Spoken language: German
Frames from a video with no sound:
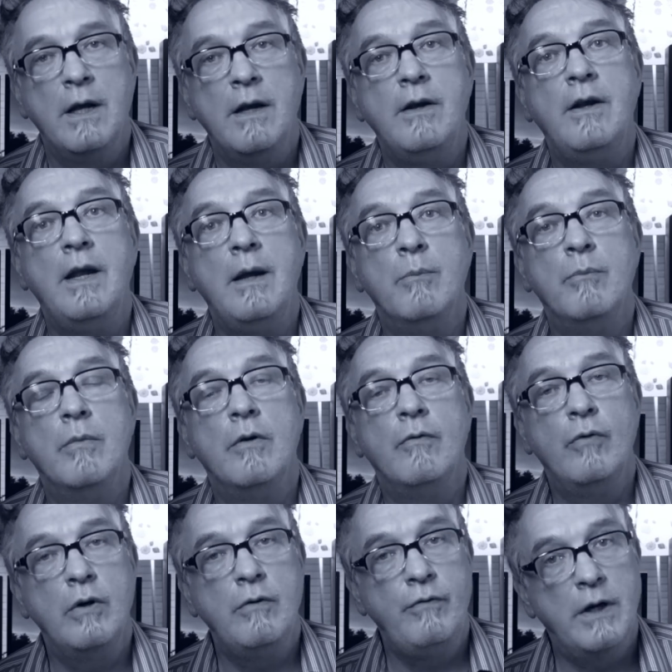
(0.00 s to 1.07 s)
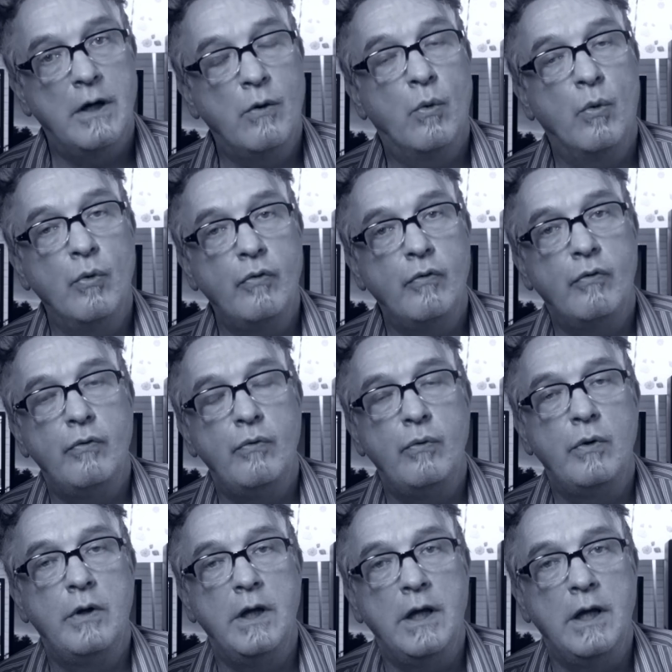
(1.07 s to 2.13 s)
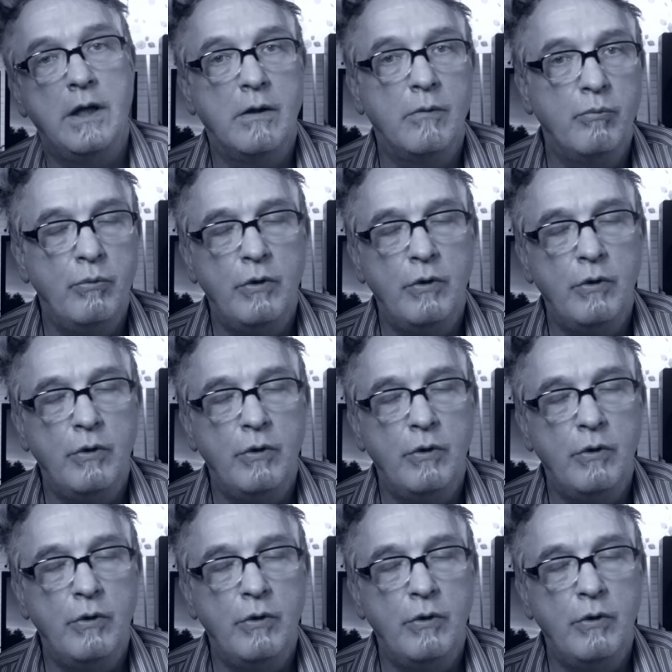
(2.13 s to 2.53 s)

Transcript: dem würden wir großzügig,